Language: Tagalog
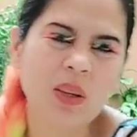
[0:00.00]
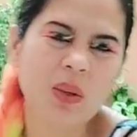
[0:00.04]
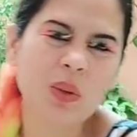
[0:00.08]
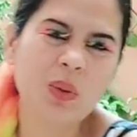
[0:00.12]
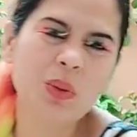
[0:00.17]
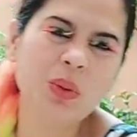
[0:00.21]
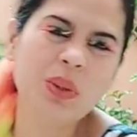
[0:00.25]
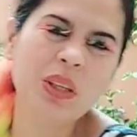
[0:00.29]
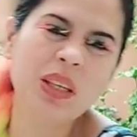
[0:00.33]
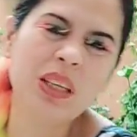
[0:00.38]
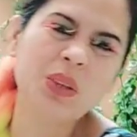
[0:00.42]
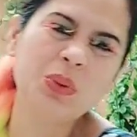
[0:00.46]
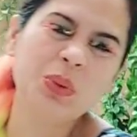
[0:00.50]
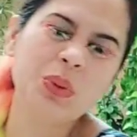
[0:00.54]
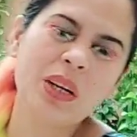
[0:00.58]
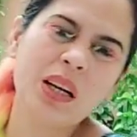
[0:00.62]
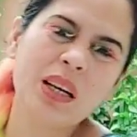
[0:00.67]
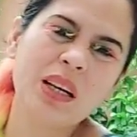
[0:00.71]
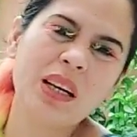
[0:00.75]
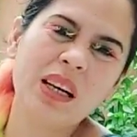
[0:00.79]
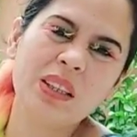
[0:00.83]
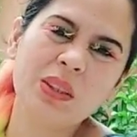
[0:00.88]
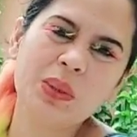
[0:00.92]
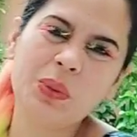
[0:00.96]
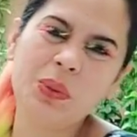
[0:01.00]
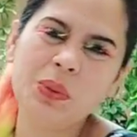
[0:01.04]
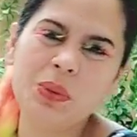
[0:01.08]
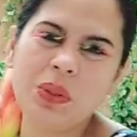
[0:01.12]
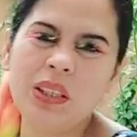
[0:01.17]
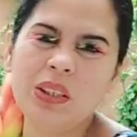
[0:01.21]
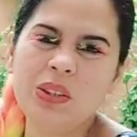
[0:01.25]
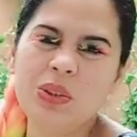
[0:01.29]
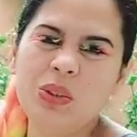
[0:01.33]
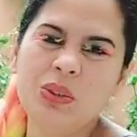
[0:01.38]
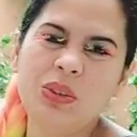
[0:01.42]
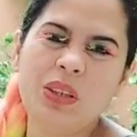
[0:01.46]
ko kuragan
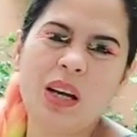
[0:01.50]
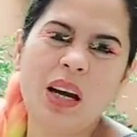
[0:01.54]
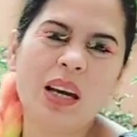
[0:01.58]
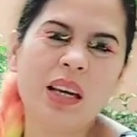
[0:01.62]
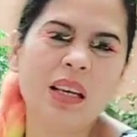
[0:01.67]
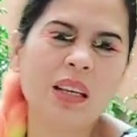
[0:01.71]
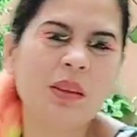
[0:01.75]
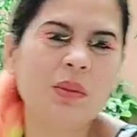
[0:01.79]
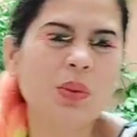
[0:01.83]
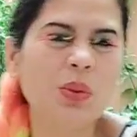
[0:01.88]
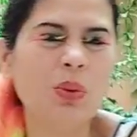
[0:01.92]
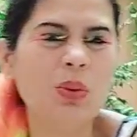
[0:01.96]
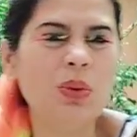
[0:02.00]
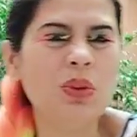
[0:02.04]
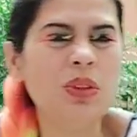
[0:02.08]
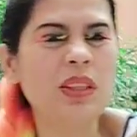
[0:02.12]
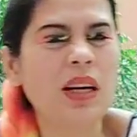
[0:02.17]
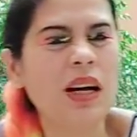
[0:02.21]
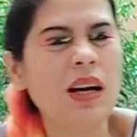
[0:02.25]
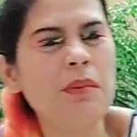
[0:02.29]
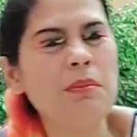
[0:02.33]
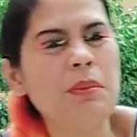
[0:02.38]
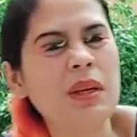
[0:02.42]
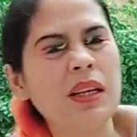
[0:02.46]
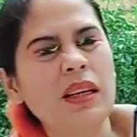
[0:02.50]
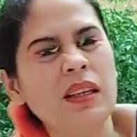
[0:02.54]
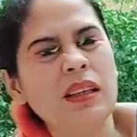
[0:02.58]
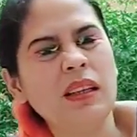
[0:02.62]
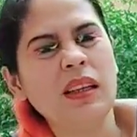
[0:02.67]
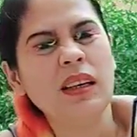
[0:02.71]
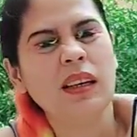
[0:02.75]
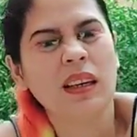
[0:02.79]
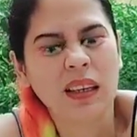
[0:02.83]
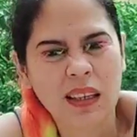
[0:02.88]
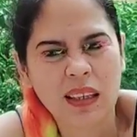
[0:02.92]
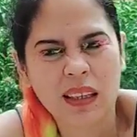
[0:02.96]
kugi gito dahil duol sa kamera
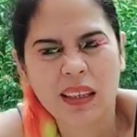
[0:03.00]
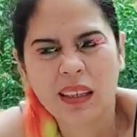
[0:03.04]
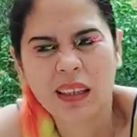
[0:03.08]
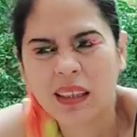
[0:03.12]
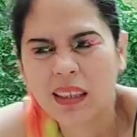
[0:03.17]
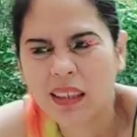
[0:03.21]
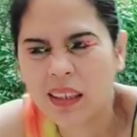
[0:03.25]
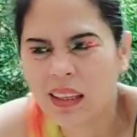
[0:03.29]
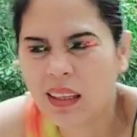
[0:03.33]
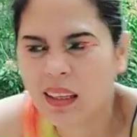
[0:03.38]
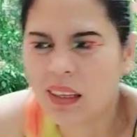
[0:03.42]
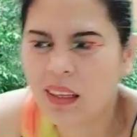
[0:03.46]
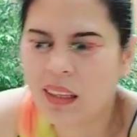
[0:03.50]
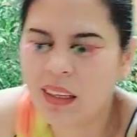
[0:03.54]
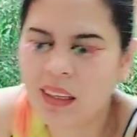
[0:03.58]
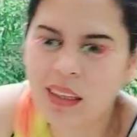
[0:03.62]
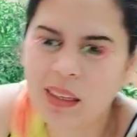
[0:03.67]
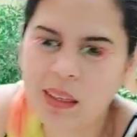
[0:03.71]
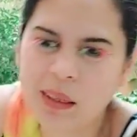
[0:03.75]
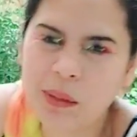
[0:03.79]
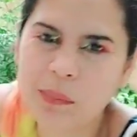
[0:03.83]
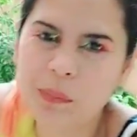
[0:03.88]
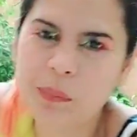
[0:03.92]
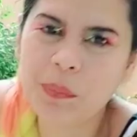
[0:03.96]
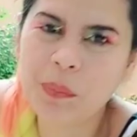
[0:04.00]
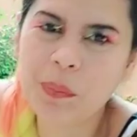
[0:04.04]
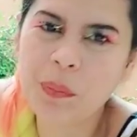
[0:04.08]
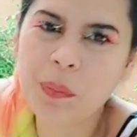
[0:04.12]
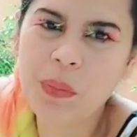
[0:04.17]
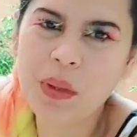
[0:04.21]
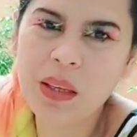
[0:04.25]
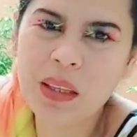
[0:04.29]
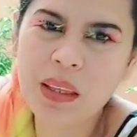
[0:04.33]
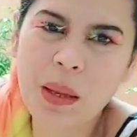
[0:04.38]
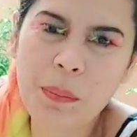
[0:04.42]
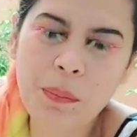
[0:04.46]
dahil. Eh.
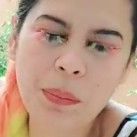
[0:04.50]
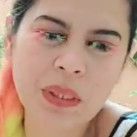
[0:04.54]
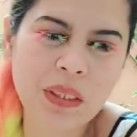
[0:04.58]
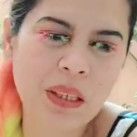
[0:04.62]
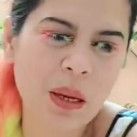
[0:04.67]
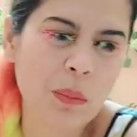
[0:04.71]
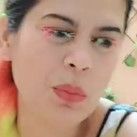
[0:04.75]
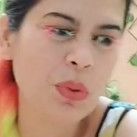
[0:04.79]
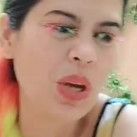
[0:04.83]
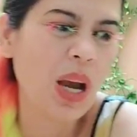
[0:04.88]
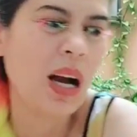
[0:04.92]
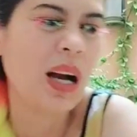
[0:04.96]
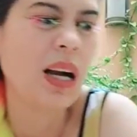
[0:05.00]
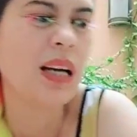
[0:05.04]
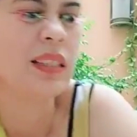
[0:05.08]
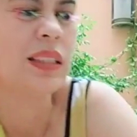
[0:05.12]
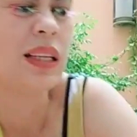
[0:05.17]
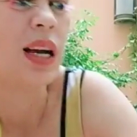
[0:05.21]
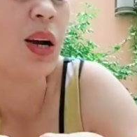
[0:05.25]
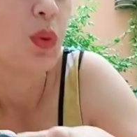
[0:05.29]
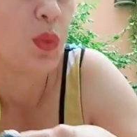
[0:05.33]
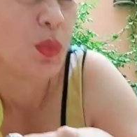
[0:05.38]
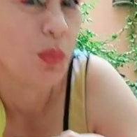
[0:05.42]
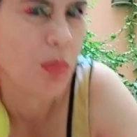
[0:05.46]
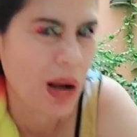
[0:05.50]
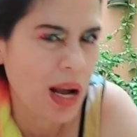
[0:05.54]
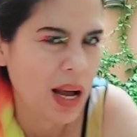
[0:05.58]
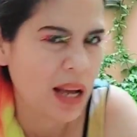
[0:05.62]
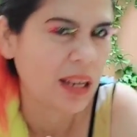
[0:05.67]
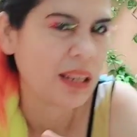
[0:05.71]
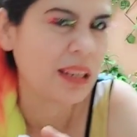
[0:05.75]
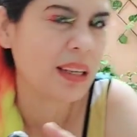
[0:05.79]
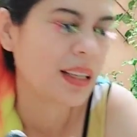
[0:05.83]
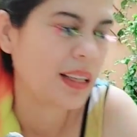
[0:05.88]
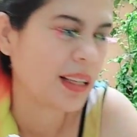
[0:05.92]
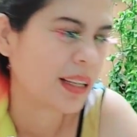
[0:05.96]
Di pa sa mo yakas ako mga
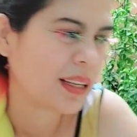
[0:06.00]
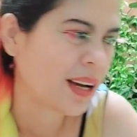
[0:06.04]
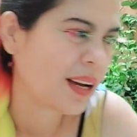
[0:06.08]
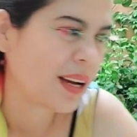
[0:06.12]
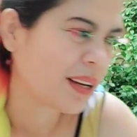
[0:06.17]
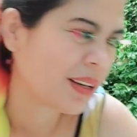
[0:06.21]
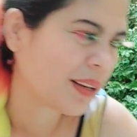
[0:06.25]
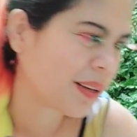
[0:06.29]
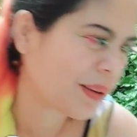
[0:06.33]
karag-karag.